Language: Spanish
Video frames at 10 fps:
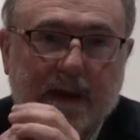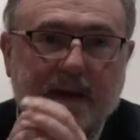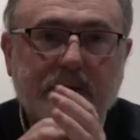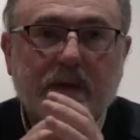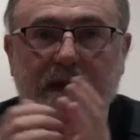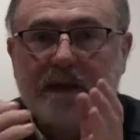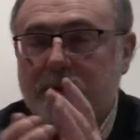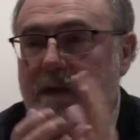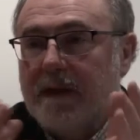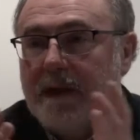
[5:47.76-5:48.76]
Esto, que es
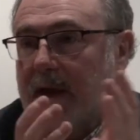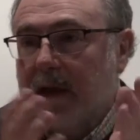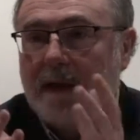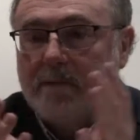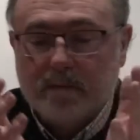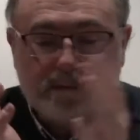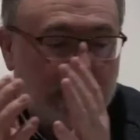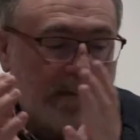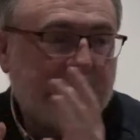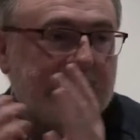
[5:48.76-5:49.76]
una idea
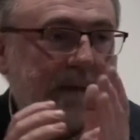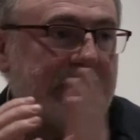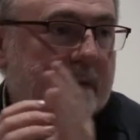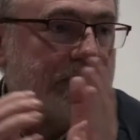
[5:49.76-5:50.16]
aparentemente